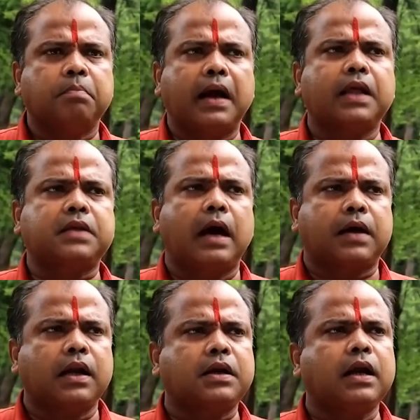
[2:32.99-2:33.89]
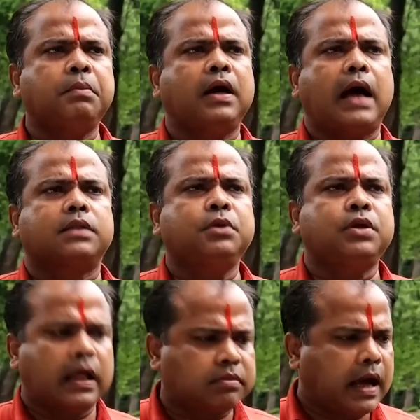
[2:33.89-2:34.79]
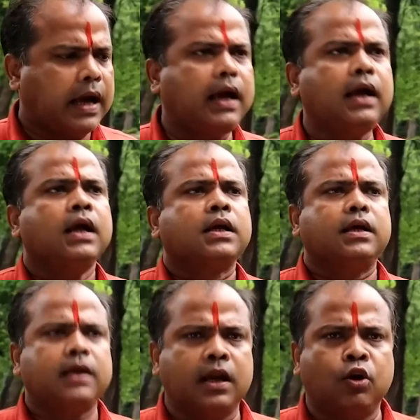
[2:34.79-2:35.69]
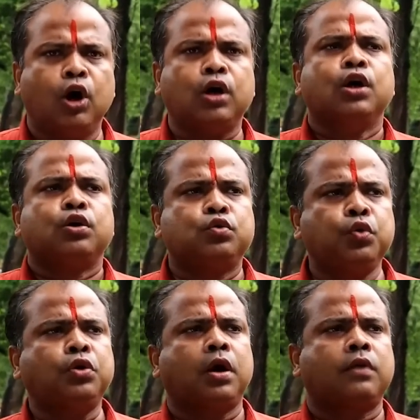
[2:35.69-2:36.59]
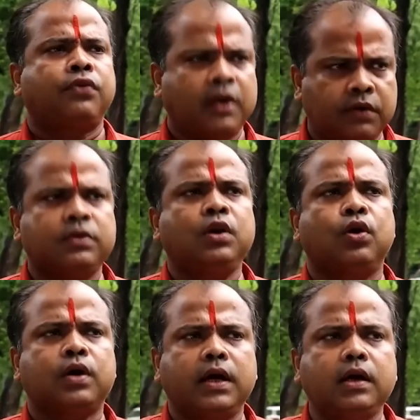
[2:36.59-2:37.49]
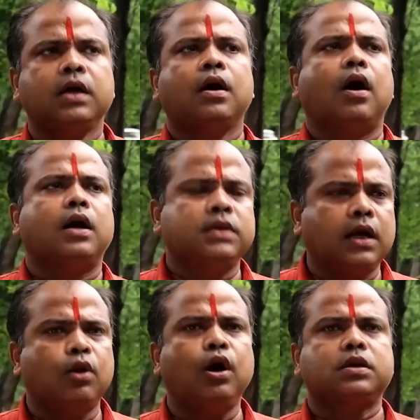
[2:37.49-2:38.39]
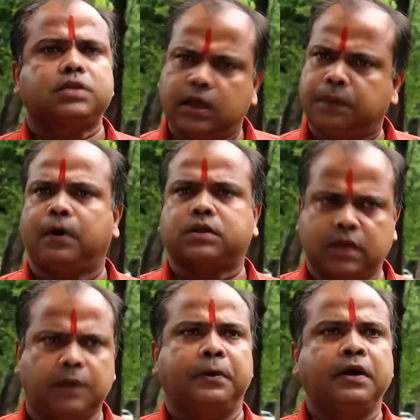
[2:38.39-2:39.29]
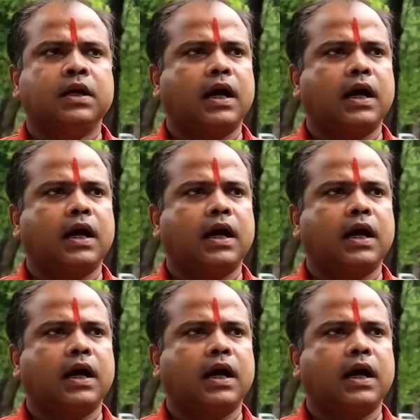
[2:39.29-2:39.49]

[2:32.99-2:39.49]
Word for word: भारत का कनकन में आदमी जानता है कि ये लोग झूठ और फरेवी लोग हैं और ये लोग सिर्फ और सिर्फ